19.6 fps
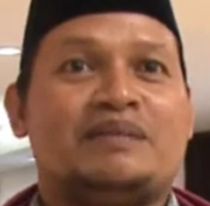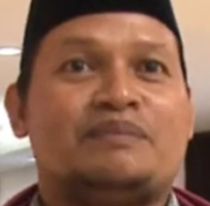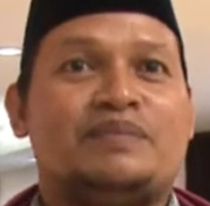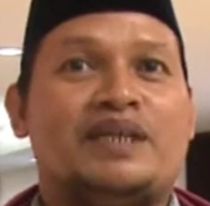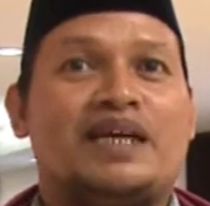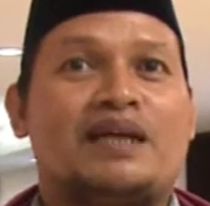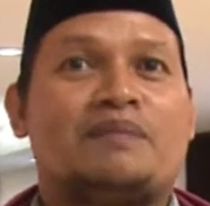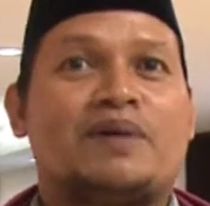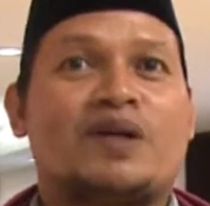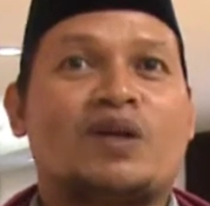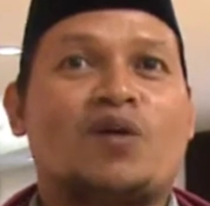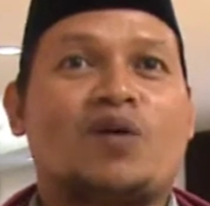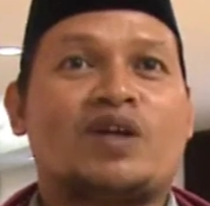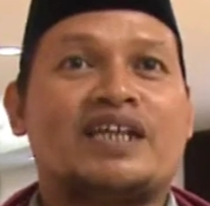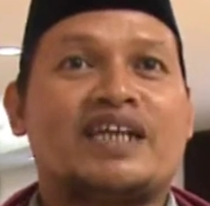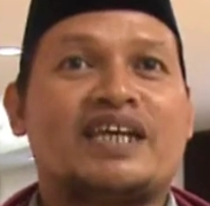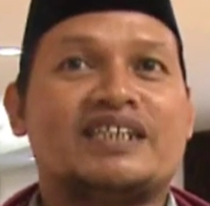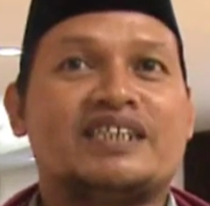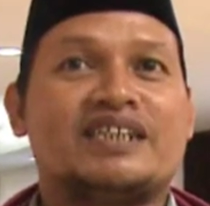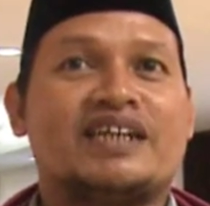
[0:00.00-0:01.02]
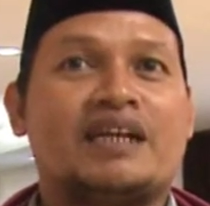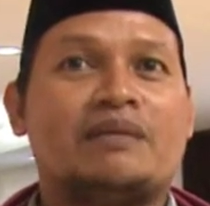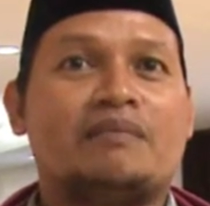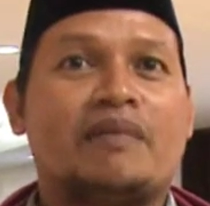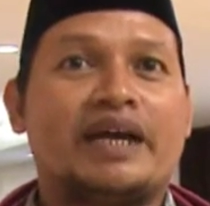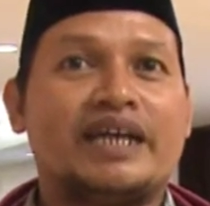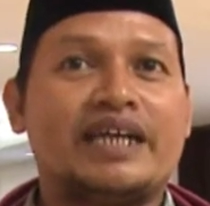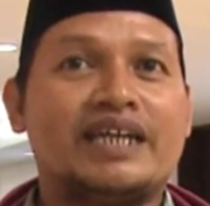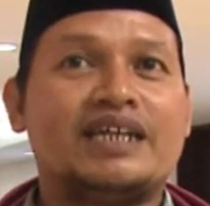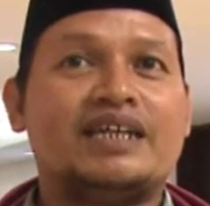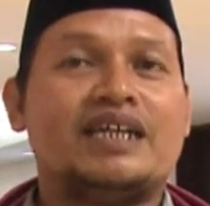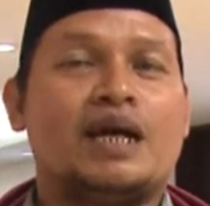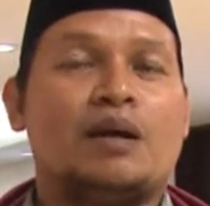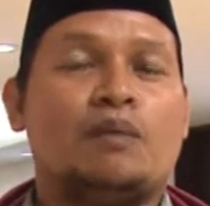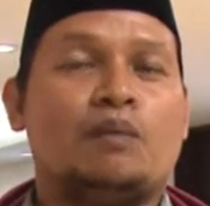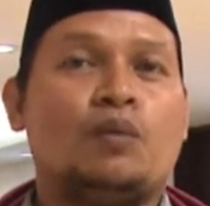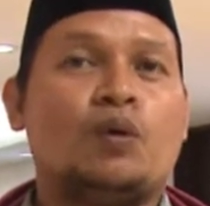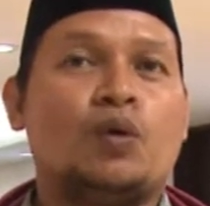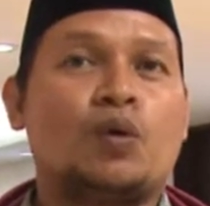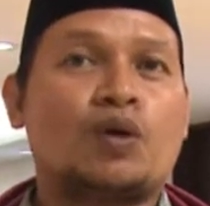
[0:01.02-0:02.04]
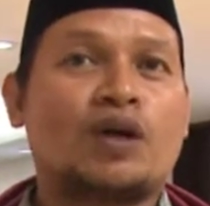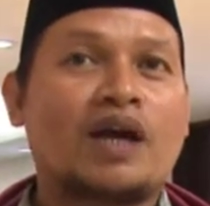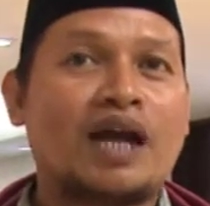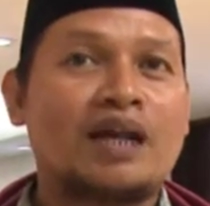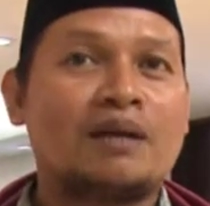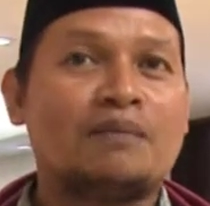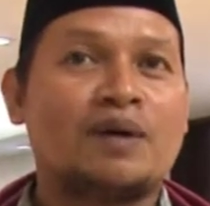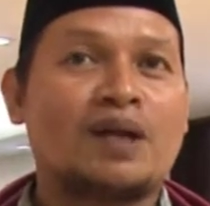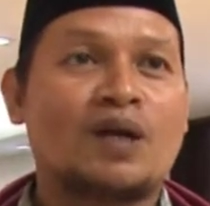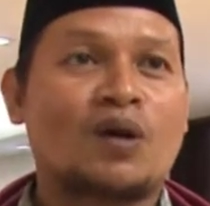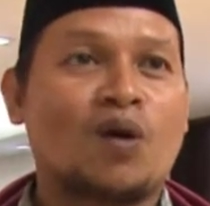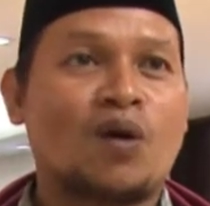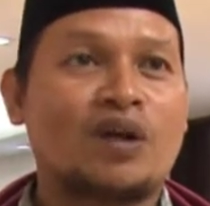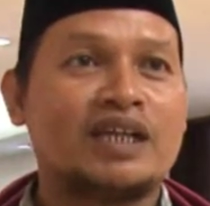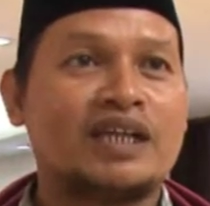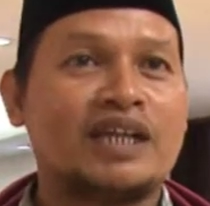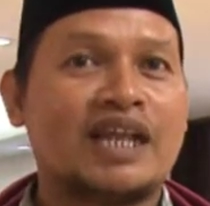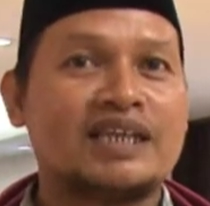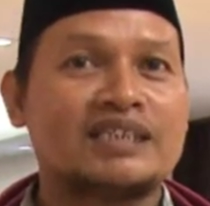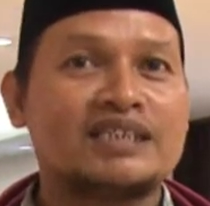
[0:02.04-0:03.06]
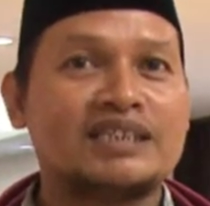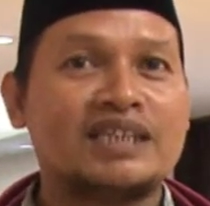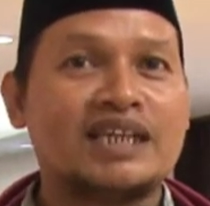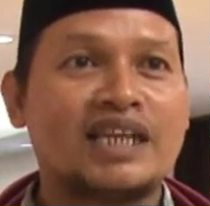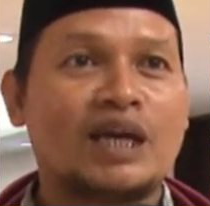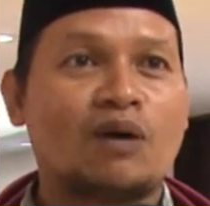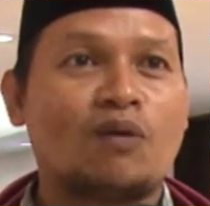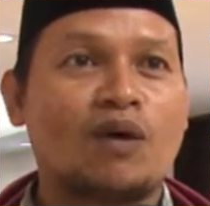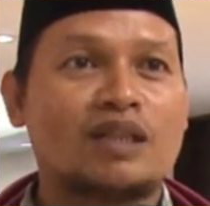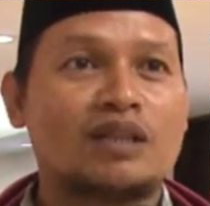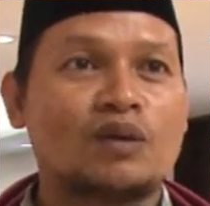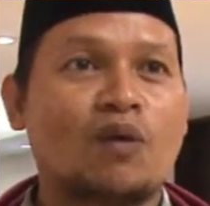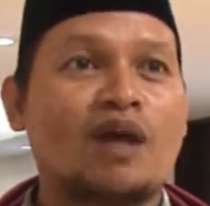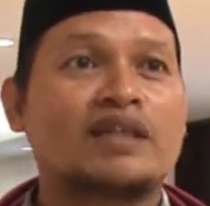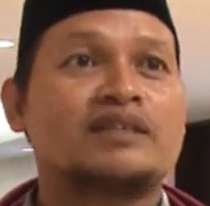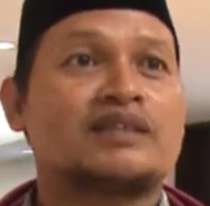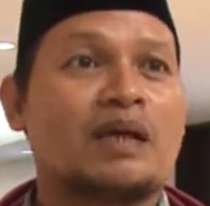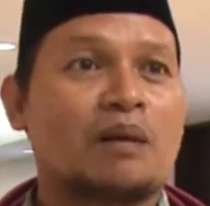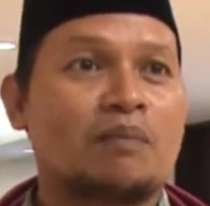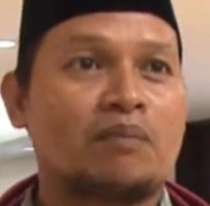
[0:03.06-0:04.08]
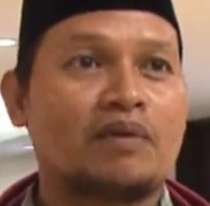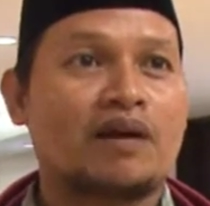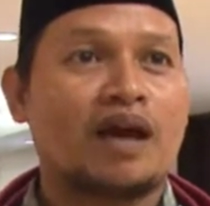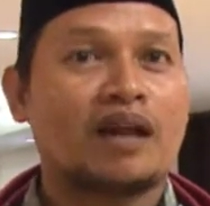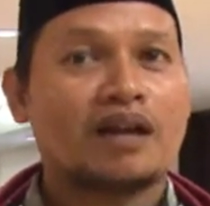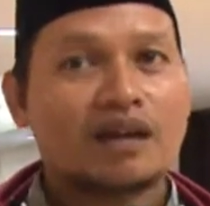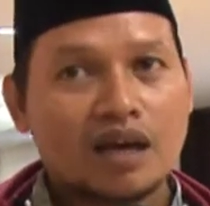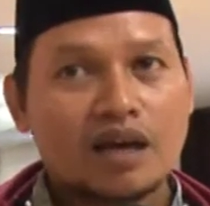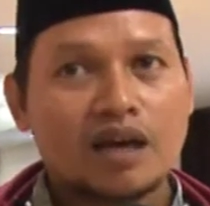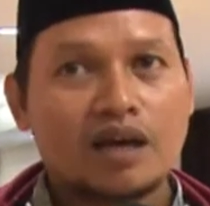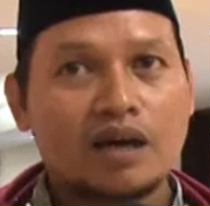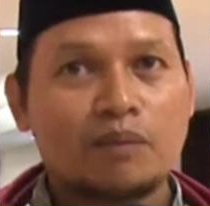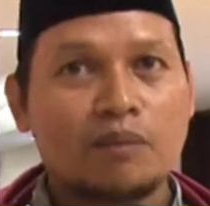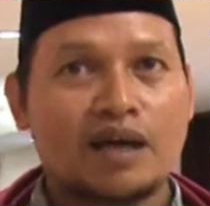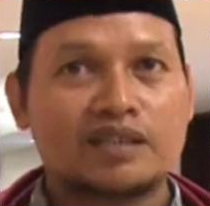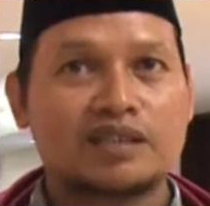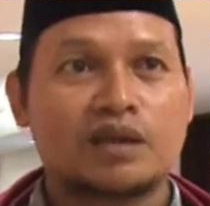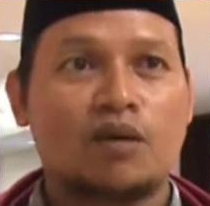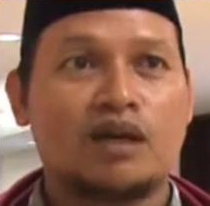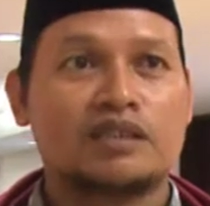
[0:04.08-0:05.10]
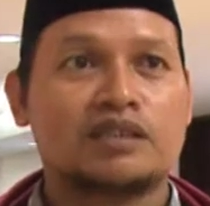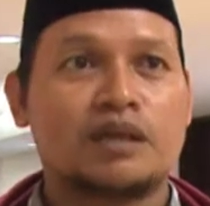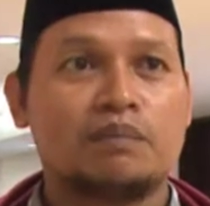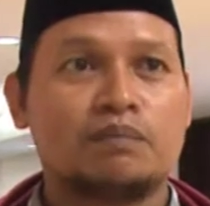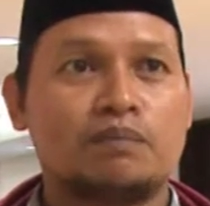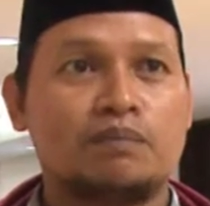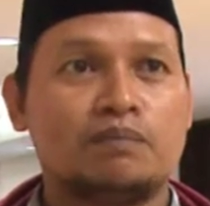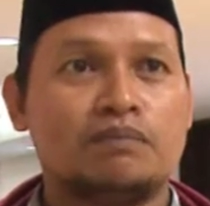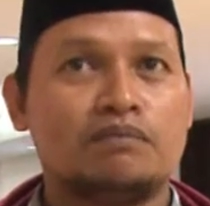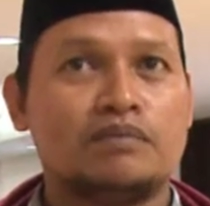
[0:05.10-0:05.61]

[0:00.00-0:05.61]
biar berkoordinasi dengan baik, bukan berkoordinasi lewat WhatsApp karena bahasa WhatsApp